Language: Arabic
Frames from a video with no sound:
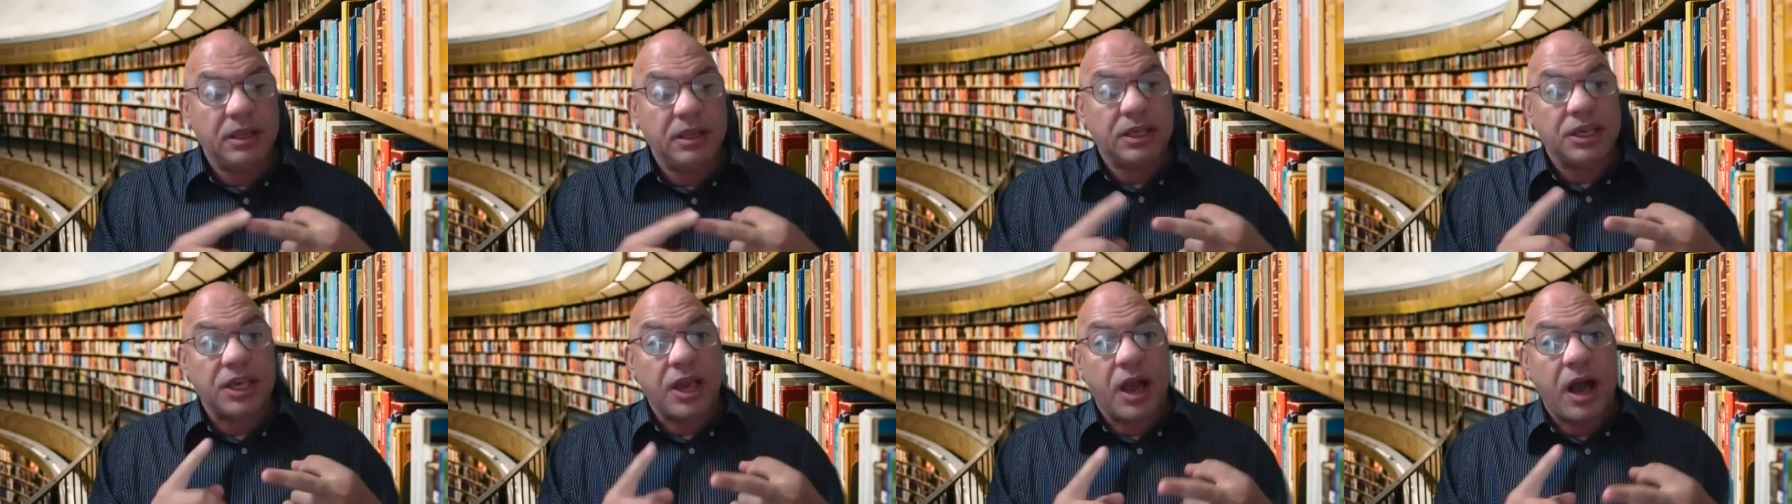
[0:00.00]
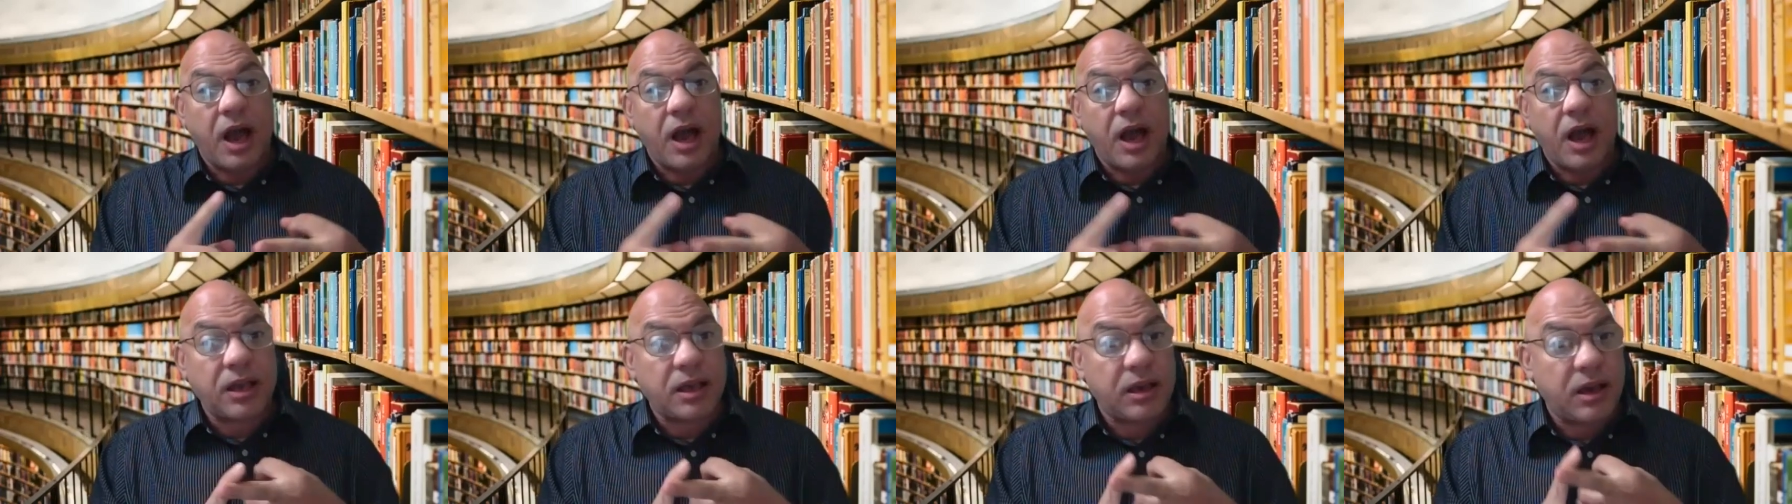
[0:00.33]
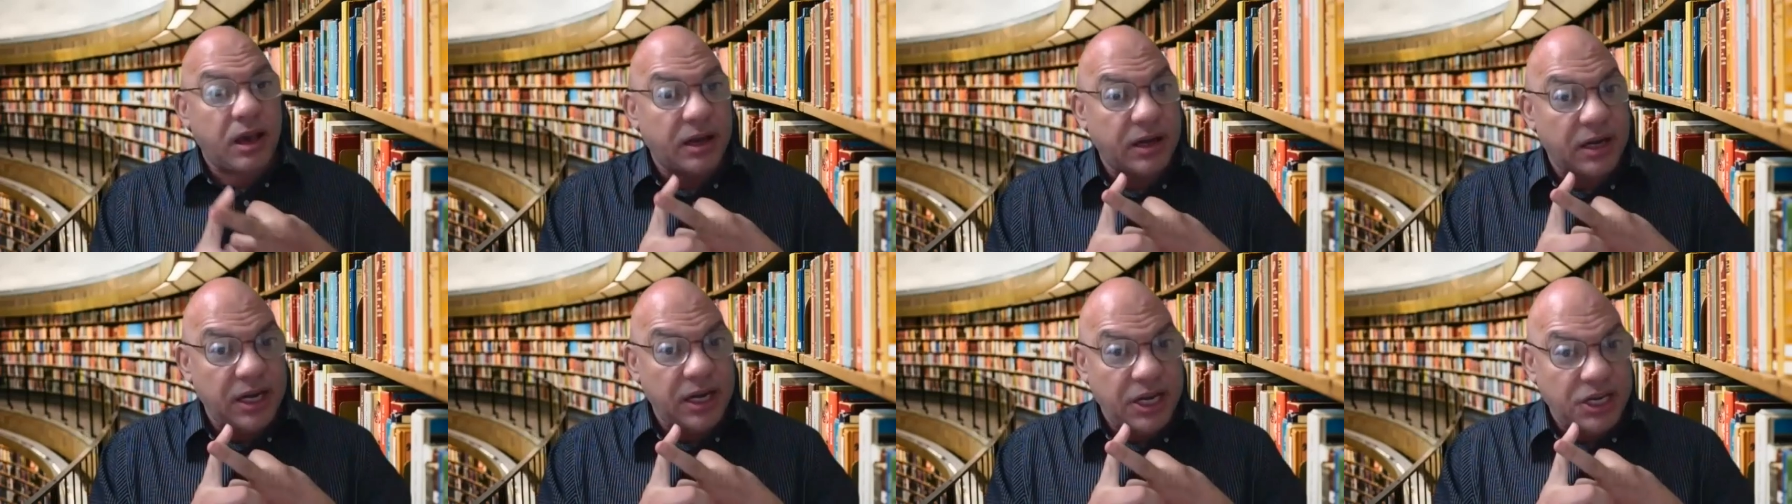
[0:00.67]

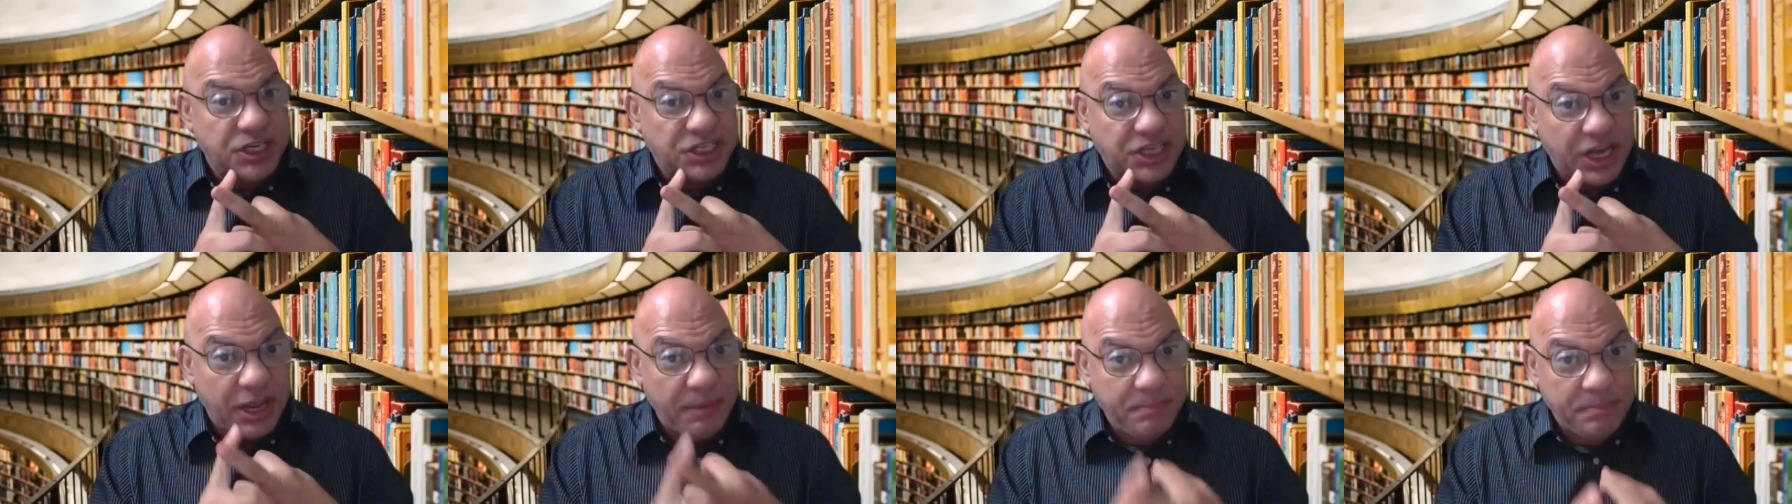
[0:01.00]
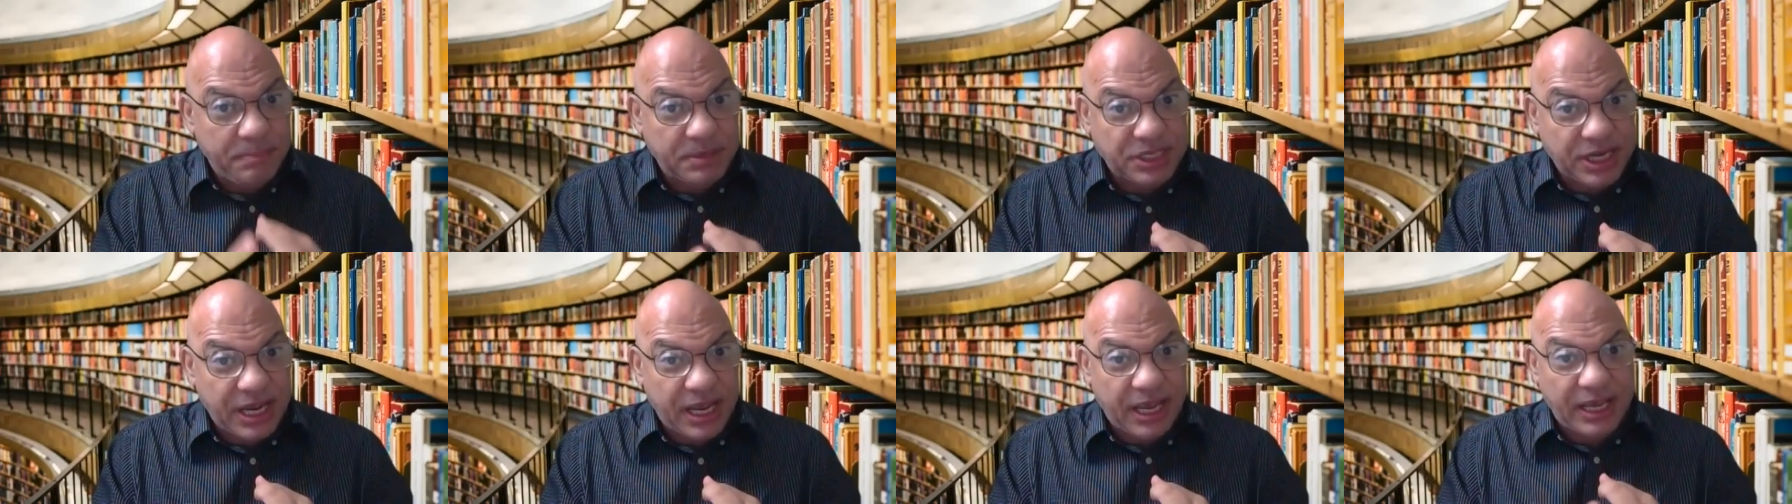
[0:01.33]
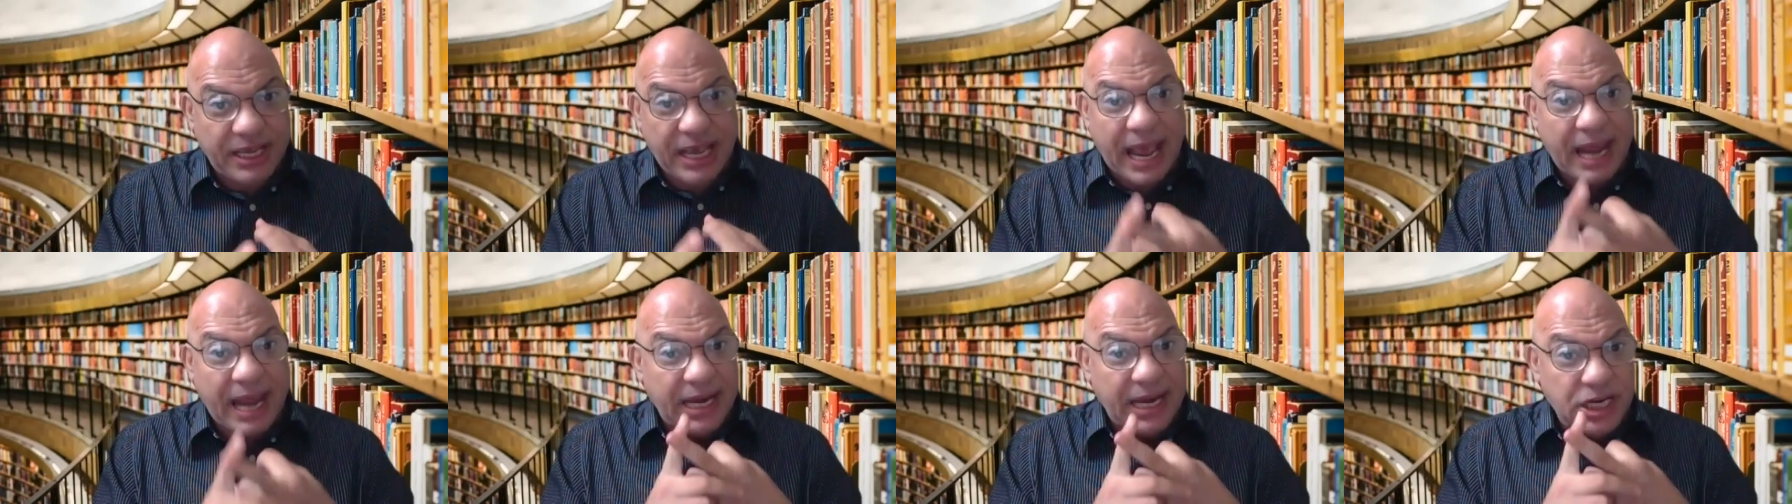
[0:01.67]
يهكر الحساب بتاعي
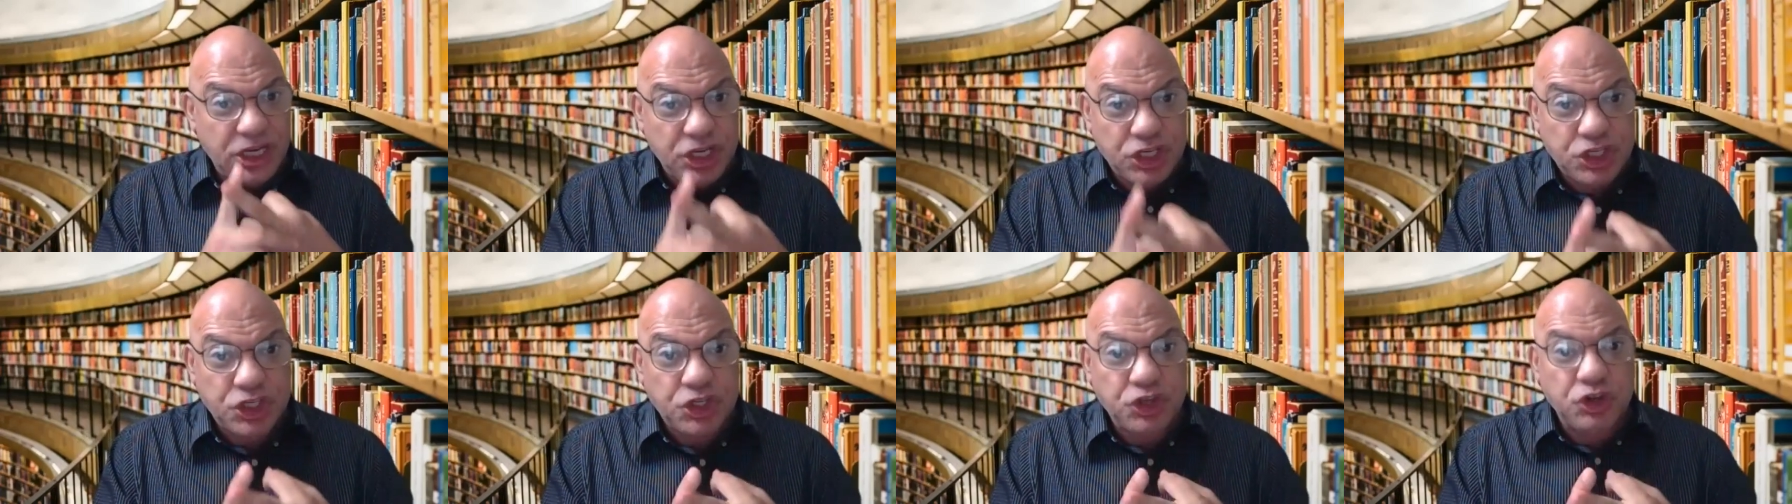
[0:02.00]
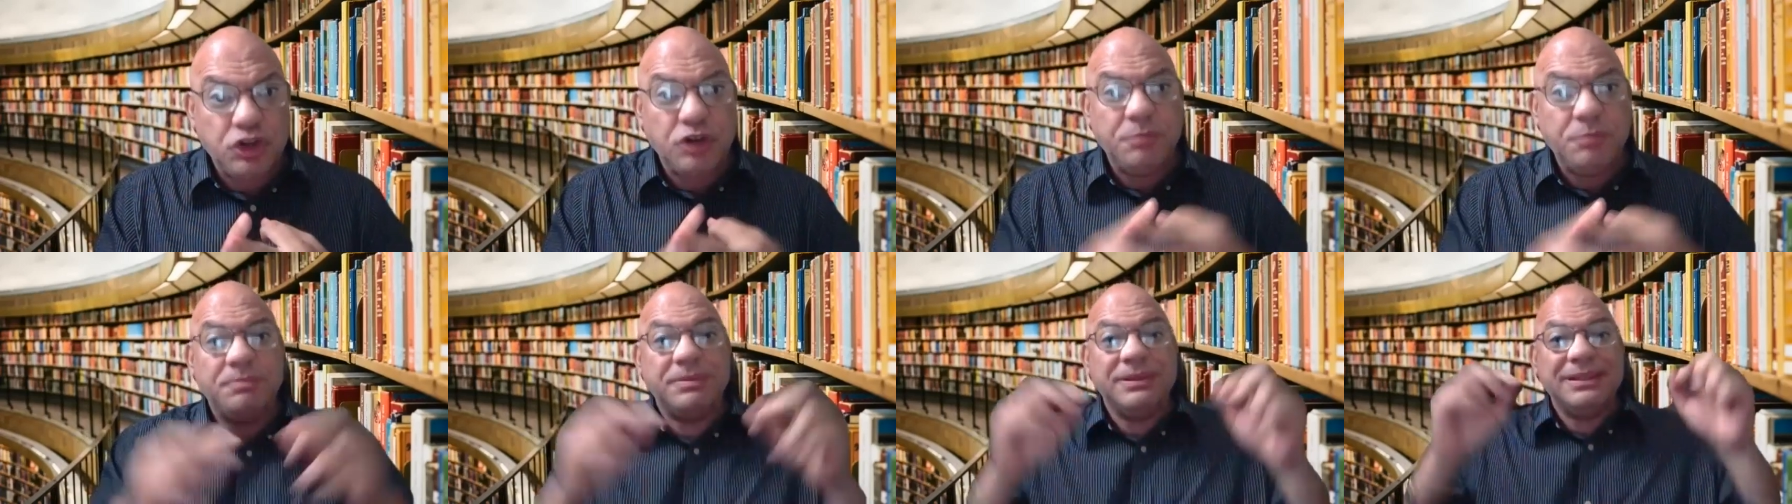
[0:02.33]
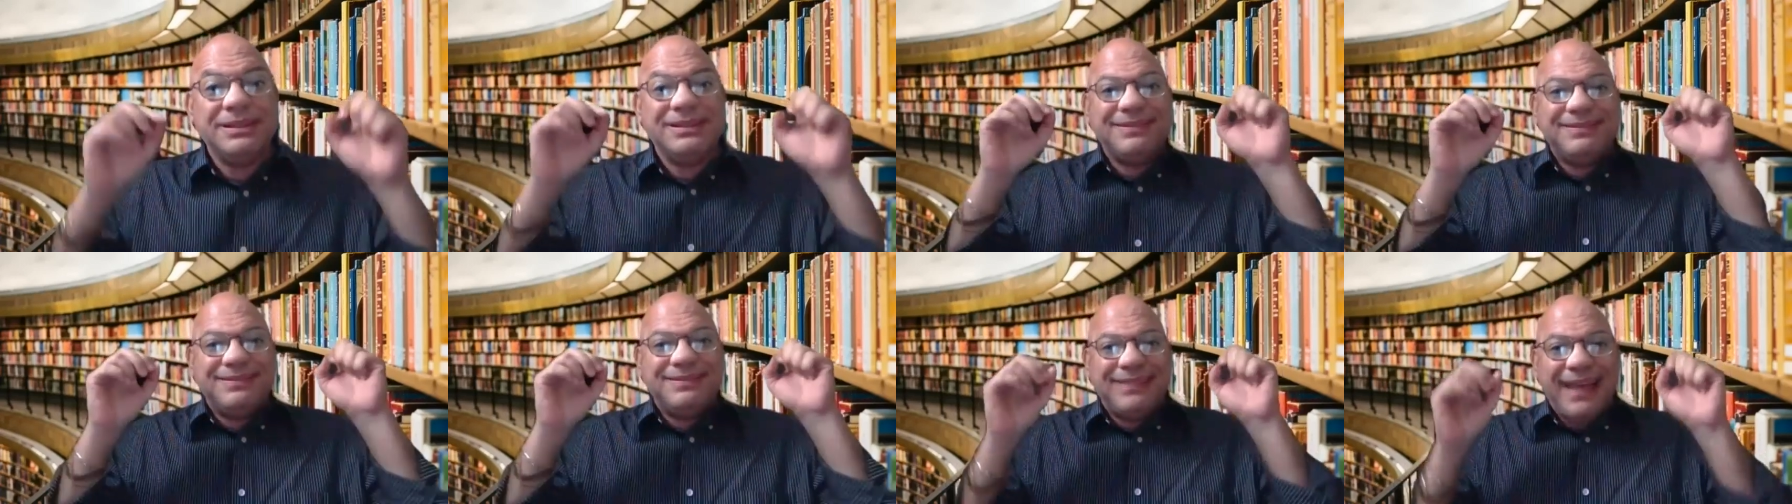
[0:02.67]
على اليوتيوب
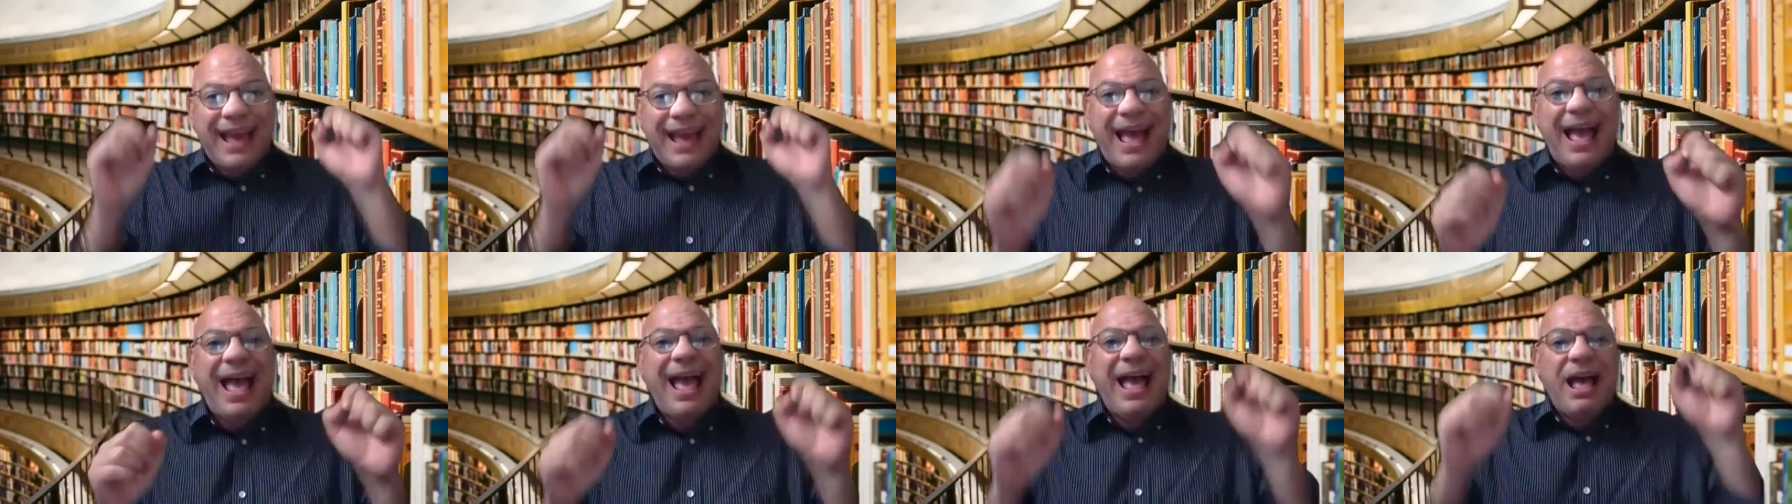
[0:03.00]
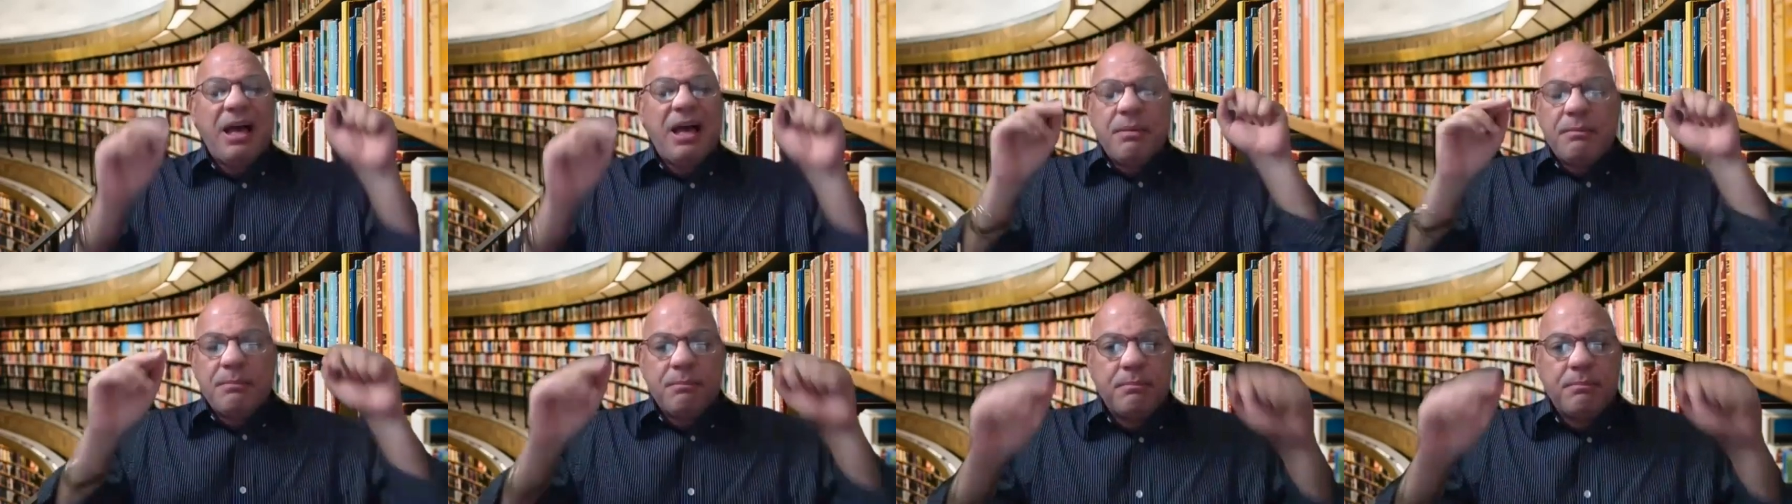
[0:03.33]
ده